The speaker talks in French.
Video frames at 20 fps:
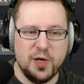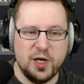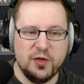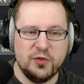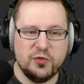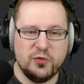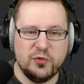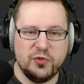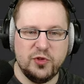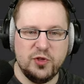
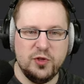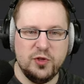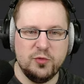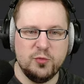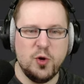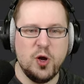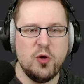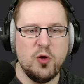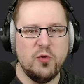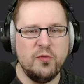Rest aussi.
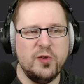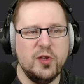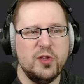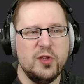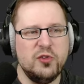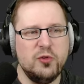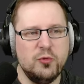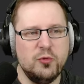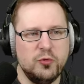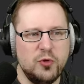Ouais, en vrai,
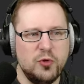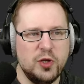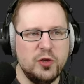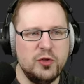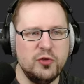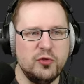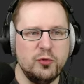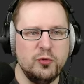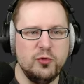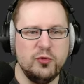si, on aurait
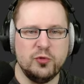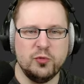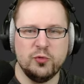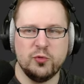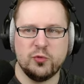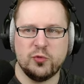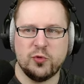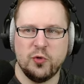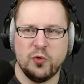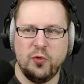des solutions,
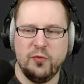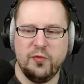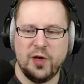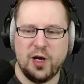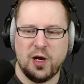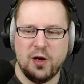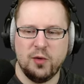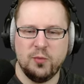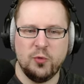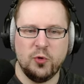donc euh, on
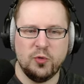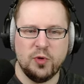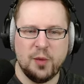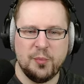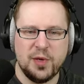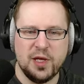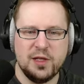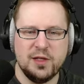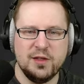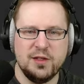verra. Bon,
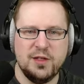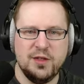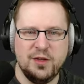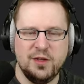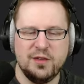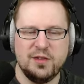après, l'idée,